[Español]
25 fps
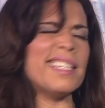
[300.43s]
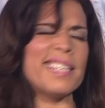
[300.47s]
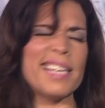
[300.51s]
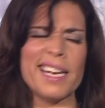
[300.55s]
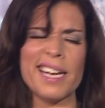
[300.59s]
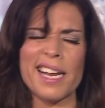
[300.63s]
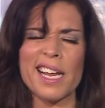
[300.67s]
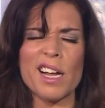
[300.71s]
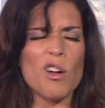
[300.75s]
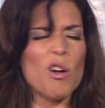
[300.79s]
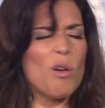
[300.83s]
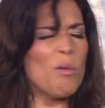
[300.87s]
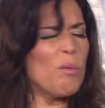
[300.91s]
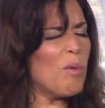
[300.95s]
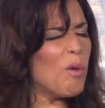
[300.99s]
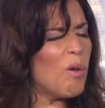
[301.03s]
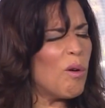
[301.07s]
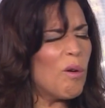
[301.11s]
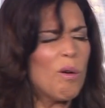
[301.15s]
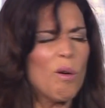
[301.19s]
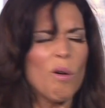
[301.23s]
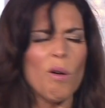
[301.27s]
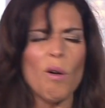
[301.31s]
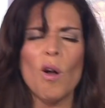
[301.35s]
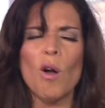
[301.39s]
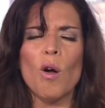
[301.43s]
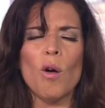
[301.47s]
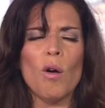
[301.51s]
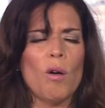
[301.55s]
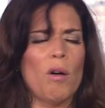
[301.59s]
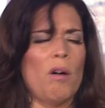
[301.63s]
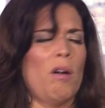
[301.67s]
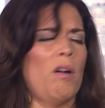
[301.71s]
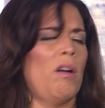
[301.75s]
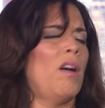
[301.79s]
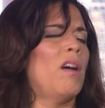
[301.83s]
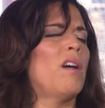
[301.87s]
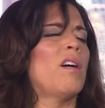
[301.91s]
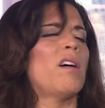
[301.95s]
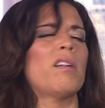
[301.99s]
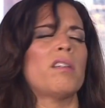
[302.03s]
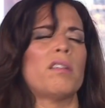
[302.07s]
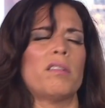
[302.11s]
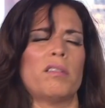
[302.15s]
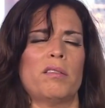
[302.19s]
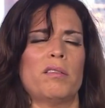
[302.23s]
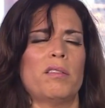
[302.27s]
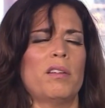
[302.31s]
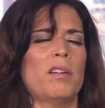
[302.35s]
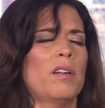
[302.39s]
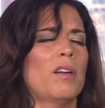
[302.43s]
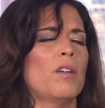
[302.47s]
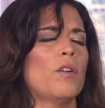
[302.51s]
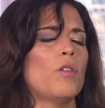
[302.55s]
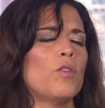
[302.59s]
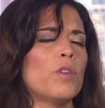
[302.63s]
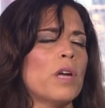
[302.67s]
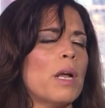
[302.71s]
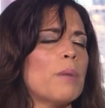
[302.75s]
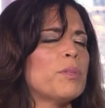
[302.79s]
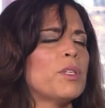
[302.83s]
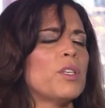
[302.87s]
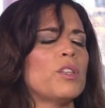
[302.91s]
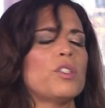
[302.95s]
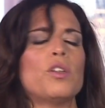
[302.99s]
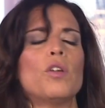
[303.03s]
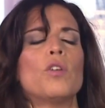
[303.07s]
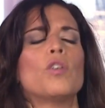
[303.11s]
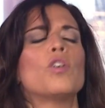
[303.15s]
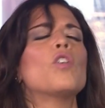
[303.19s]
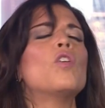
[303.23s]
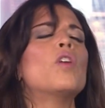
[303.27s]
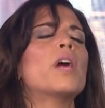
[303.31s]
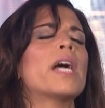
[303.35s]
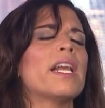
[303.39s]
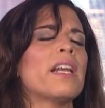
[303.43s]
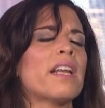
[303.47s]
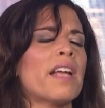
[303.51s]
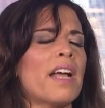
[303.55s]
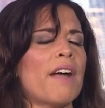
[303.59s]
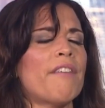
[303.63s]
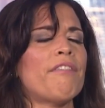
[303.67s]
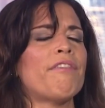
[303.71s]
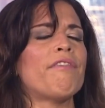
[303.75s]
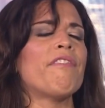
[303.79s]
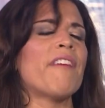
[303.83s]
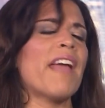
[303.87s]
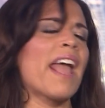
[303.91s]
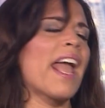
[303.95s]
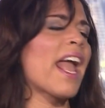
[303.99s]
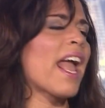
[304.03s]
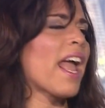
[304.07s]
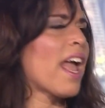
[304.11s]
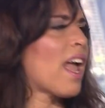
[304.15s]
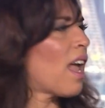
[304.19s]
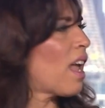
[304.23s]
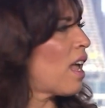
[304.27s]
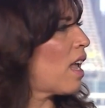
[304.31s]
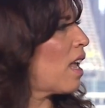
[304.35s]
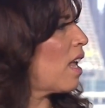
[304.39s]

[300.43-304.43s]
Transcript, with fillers: tiene como ah, una obsesión con el café?